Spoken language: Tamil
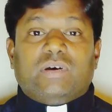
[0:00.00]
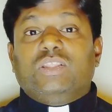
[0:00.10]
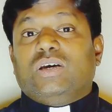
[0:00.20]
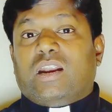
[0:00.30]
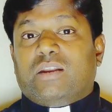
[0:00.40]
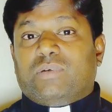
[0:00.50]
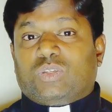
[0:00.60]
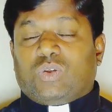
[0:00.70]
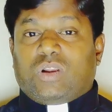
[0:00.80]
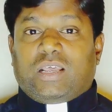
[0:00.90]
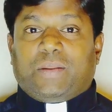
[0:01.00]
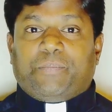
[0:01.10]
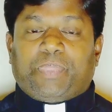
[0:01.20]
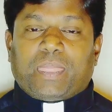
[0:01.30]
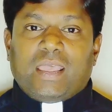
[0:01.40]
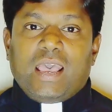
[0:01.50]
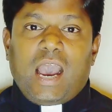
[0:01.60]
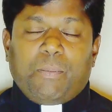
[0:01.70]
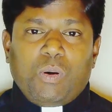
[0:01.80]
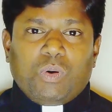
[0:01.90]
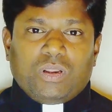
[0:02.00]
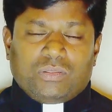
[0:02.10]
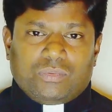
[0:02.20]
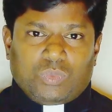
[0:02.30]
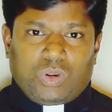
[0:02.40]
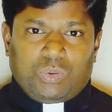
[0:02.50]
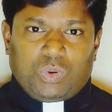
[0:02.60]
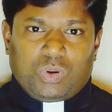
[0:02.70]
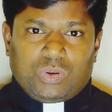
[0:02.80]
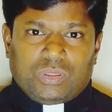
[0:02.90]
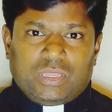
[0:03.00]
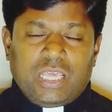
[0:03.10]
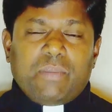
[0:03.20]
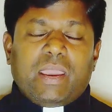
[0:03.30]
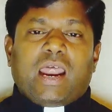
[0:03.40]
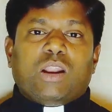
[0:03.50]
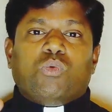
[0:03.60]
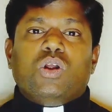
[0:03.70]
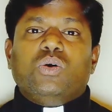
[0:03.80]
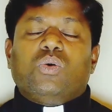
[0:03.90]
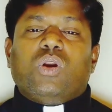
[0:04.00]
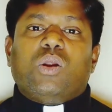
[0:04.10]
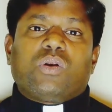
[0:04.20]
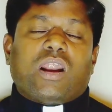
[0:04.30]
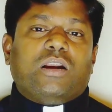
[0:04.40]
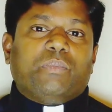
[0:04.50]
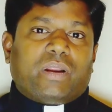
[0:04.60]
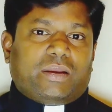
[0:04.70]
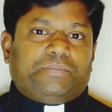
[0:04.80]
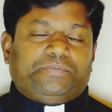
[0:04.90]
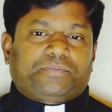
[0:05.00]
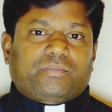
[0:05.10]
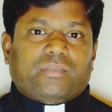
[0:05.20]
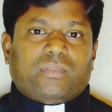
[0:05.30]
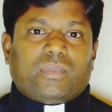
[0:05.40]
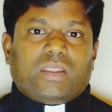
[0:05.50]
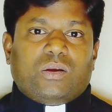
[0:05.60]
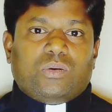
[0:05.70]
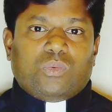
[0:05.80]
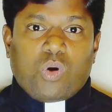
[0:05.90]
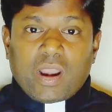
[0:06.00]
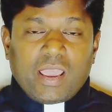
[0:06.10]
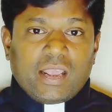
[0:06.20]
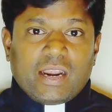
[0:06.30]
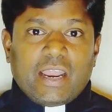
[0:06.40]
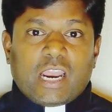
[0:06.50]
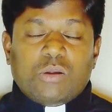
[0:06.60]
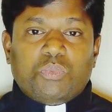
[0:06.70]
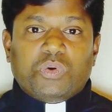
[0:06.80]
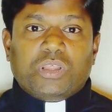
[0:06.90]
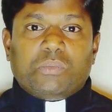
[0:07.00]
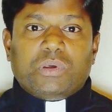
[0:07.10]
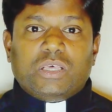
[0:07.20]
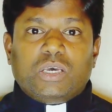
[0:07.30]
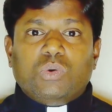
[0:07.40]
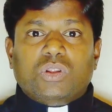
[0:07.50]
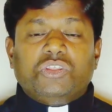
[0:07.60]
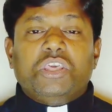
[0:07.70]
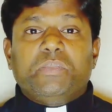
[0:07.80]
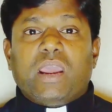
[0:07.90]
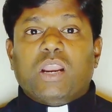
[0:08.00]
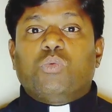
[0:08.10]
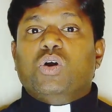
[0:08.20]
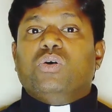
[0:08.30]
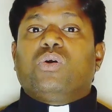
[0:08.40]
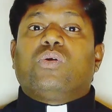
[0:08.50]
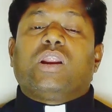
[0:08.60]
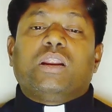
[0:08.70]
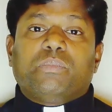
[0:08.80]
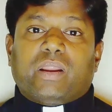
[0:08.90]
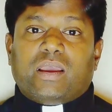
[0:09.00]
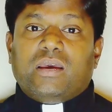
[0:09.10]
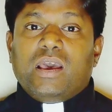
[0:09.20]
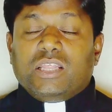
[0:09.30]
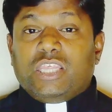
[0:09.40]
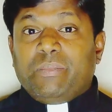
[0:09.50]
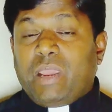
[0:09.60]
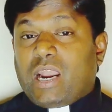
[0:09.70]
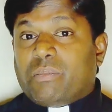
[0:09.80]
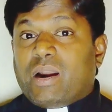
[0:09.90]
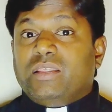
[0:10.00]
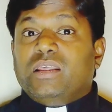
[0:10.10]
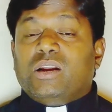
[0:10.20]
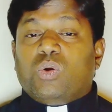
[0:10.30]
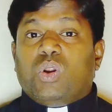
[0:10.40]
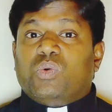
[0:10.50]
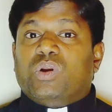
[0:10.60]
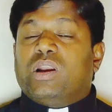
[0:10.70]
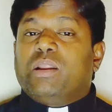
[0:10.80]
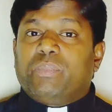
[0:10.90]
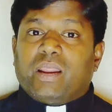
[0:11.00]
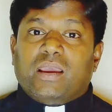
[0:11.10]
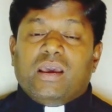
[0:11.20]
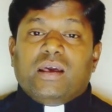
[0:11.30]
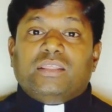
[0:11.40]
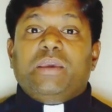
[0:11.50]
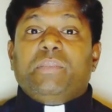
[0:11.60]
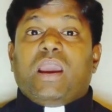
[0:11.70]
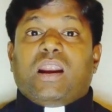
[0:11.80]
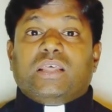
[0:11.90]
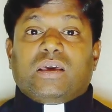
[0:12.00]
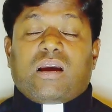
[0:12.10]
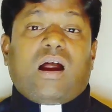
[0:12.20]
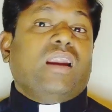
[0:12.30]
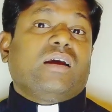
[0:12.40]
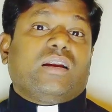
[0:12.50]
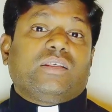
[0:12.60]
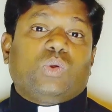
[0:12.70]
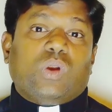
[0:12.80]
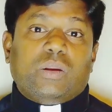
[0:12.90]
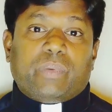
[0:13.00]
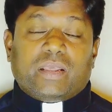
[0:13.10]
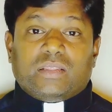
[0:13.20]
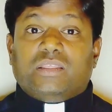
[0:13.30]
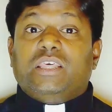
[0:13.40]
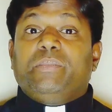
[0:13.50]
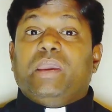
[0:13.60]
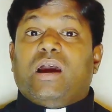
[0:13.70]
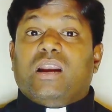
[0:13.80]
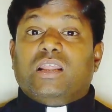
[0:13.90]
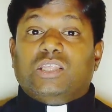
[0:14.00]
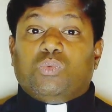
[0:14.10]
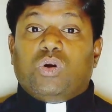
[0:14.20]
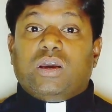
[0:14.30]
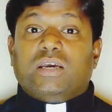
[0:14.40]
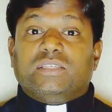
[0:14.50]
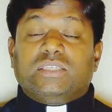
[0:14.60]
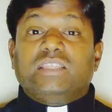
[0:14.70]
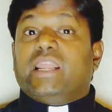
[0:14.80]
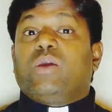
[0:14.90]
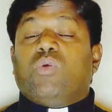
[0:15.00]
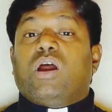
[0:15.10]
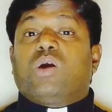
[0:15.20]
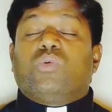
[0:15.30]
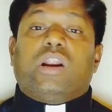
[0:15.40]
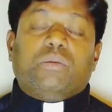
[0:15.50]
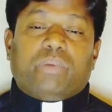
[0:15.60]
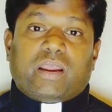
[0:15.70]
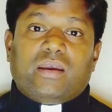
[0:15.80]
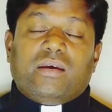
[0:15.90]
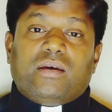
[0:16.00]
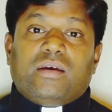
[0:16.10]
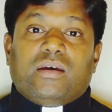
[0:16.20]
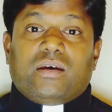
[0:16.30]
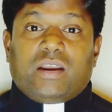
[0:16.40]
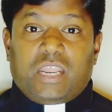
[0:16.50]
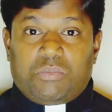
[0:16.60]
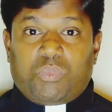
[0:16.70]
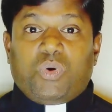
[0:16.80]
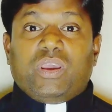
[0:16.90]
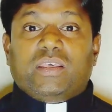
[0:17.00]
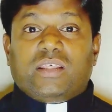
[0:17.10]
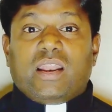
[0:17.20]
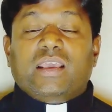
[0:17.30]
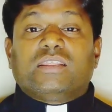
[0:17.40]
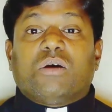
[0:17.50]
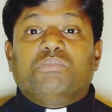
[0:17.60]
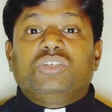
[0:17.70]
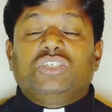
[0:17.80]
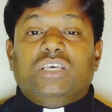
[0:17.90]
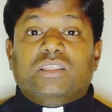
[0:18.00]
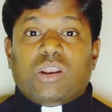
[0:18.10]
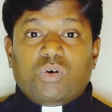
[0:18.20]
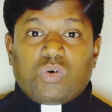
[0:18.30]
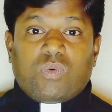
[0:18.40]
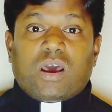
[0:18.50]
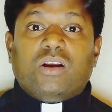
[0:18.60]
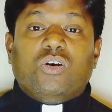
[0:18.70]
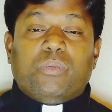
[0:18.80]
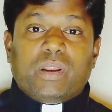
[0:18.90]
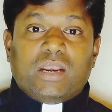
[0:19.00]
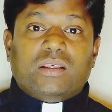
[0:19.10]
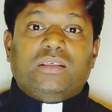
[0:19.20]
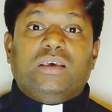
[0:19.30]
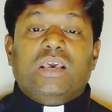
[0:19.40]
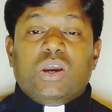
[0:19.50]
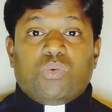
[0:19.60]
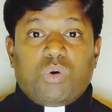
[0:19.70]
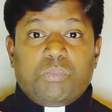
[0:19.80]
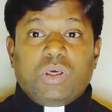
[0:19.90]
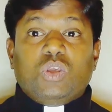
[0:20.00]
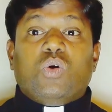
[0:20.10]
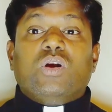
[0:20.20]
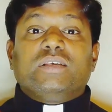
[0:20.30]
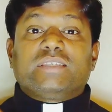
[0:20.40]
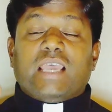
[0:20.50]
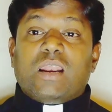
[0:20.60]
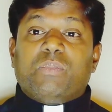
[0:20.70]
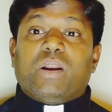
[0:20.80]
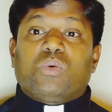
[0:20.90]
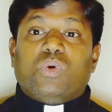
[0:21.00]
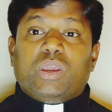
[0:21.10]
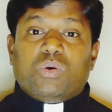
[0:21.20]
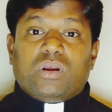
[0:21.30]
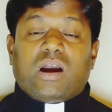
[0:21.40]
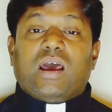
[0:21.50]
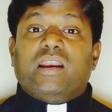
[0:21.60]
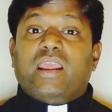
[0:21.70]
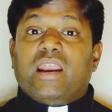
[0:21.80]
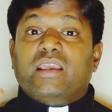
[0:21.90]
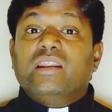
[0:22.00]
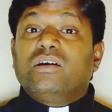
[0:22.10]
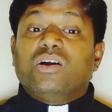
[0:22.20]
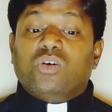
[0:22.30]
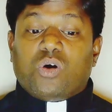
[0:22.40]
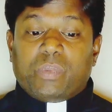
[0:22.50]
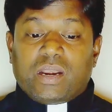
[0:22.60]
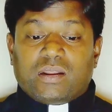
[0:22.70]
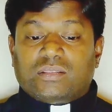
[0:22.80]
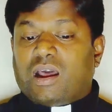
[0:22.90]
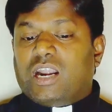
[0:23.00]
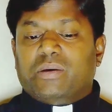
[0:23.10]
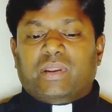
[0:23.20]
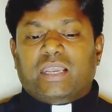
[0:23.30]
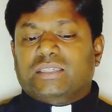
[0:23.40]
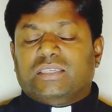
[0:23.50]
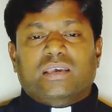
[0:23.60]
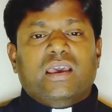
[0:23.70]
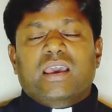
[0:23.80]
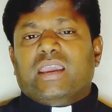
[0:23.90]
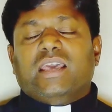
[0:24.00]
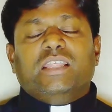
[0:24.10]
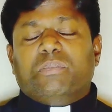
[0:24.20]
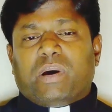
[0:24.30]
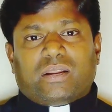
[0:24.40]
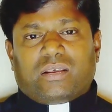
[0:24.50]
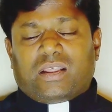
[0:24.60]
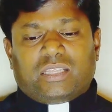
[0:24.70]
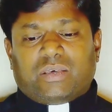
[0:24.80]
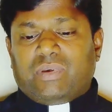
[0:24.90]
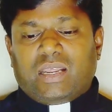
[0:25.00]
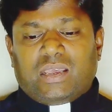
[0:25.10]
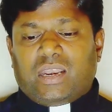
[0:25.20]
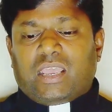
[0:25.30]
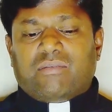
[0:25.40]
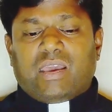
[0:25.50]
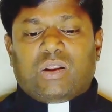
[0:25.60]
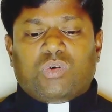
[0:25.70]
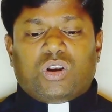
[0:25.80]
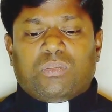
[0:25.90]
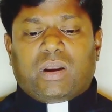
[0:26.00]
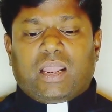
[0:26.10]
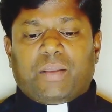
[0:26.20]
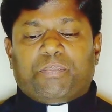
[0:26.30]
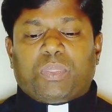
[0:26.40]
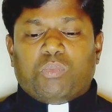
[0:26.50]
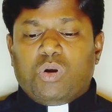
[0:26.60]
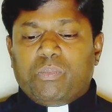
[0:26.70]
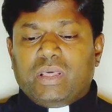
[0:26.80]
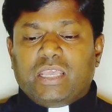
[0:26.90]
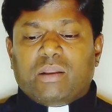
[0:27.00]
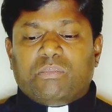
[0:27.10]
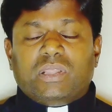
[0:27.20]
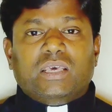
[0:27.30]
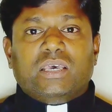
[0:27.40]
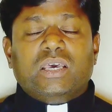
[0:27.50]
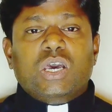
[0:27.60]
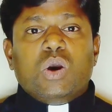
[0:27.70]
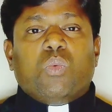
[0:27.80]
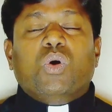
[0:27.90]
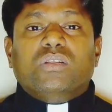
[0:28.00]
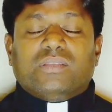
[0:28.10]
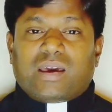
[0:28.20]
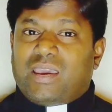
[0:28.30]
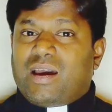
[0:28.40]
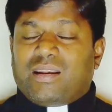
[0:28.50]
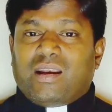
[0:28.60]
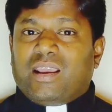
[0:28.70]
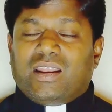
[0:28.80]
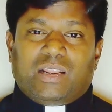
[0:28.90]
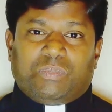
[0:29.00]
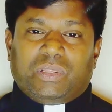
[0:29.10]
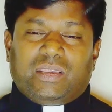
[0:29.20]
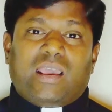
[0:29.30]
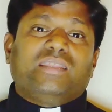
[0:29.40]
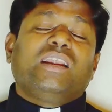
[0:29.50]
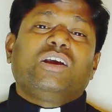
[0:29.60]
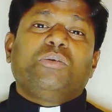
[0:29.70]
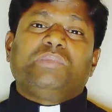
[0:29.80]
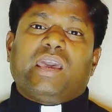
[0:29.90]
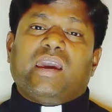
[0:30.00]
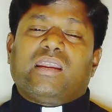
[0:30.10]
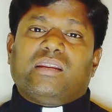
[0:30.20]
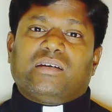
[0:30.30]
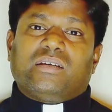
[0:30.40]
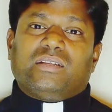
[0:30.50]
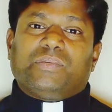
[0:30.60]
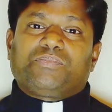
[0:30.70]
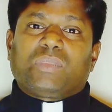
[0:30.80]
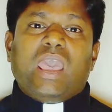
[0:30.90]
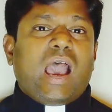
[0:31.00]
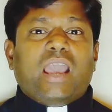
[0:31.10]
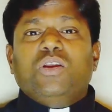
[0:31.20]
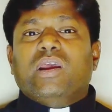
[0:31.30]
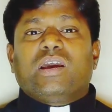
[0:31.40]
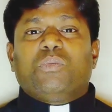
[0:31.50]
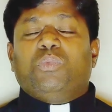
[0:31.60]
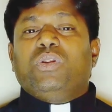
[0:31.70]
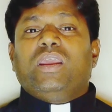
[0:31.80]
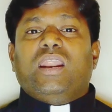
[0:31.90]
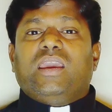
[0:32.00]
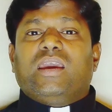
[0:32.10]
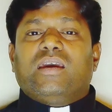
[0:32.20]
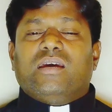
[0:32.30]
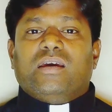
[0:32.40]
வந்து ஆண்டவர் சொல்கிறார் அப்போது ஒரு ஒரு ஒரு தீமையான உழவுக்குள்ளே ஒன்று அனுப்புகிறேன் ஓநாய்களிடையே அனுப்புவது என்பது ஒரு தீமையான உழவுக்குள்ள ஒன்று அனுப்புகிறேன் தீமையான மனிதருக்குள்ளே ஒன்று அனுப்புகிறேன் தீமையான இந்த காலகட்டத்துக்குள்ளே அனுப்புகிறேன் இந்த தீமையான அந்த உலக சிந்தனைக்குள்ளாக ஒன்று அனுப்புகிறேன் நீ போய் இதுலேயே தப்பிச்சு எந்த அளவுக்கு வரணும் அப்படின்றது உண்மதியோடு செயல்படக்கூடிய ஒரு காரணியான் இருக்கணும் அப்படின்றத ஆண்டவர் இயேசு எதிர்பார்க்கிறாரே தவிர இன்னைக்கு வேறு ஒன்றுமில்லை முன்மதி என்பது ஒரு தயார் நிலையில் இருப்பது எதற்கும் தயாராக இருக்கிறது ஐயோ எனக்கு புரியலையே